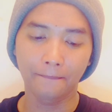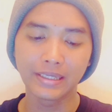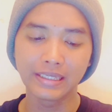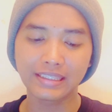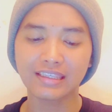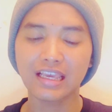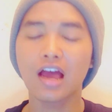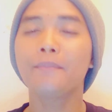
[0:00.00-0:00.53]

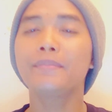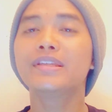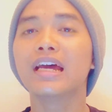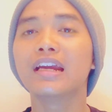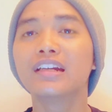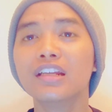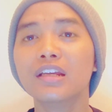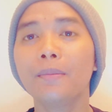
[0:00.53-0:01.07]
bisa
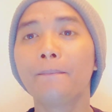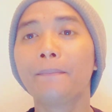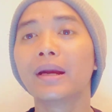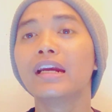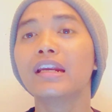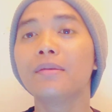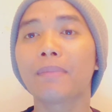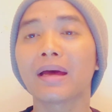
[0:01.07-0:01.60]
menjadi
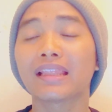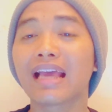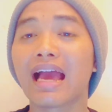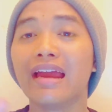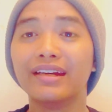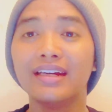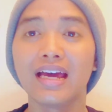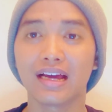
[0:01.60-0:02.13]
berlipat
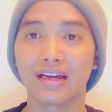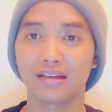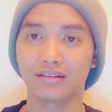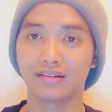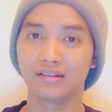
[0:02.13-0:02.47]
ganda.